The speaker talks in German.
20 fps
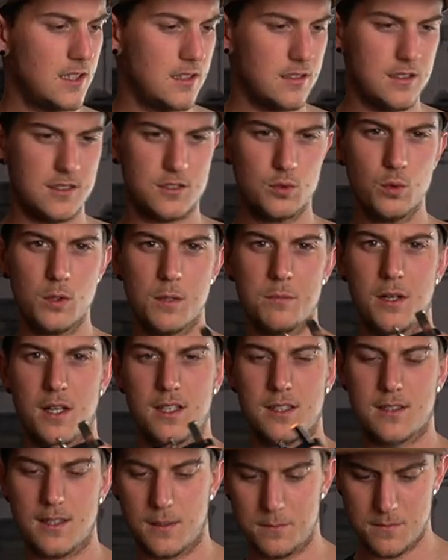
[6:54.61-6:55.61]

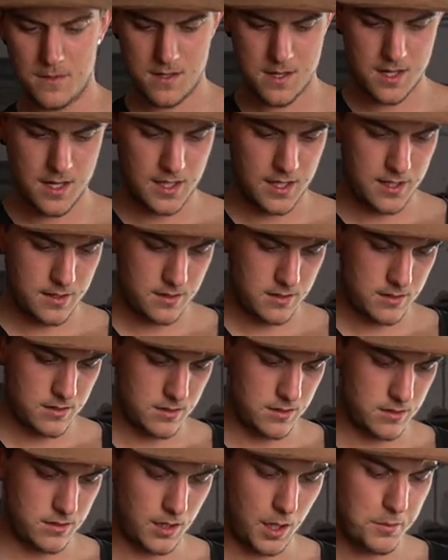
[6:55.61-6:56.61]
dazugepackt haben.
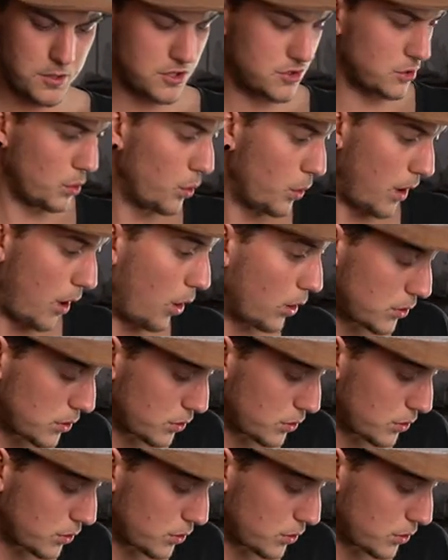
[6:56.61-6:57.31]
Äh, Habe ich so auch